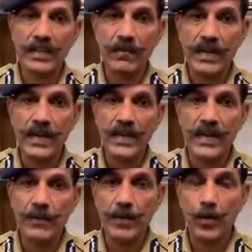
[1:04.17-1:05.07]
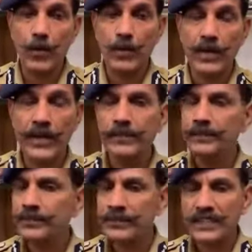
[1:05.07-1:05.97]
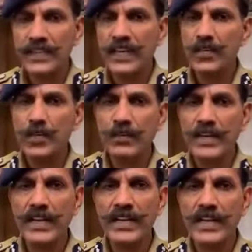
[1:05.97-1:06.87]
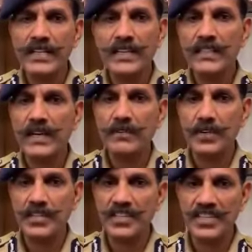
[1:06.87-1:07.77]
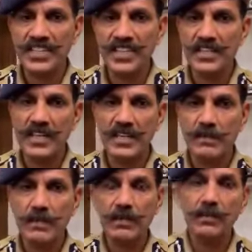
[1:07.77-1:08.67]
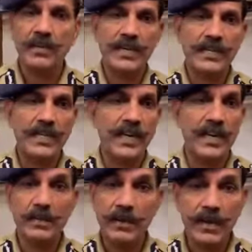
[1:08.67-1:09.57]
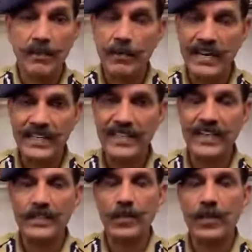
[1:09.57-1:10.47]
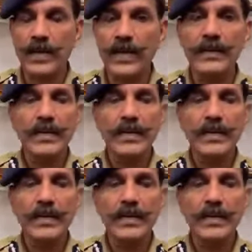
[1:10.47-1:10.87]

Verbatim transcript: நீங்கள் வாங்க அப்படின்னு கூப்பிடுவாங்க நீங்கள் சொல்லுவீங்க இல்லைங்க நான் சாஃப்ட்வேர் இன்ஜினியரு நான் இந்த மாதிரி ஒர்க் பண்ணுறேன் நான் அந்த மாதிரிலாம் பண்ணுறது இல்லைன்னு சொல்லுவாங்க